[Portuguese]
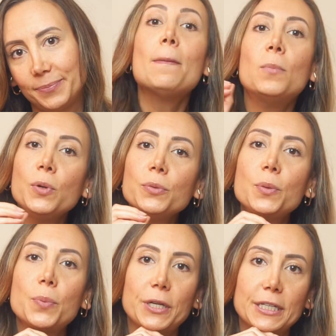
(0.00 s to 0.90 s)
E é muito
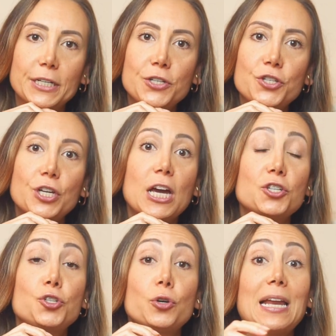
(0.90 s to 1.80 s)
importante a
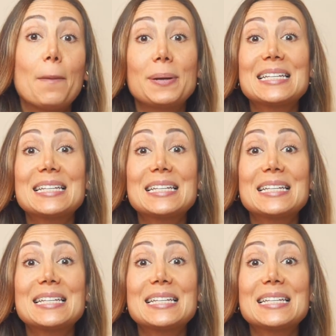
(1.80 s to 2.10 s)
gente olhar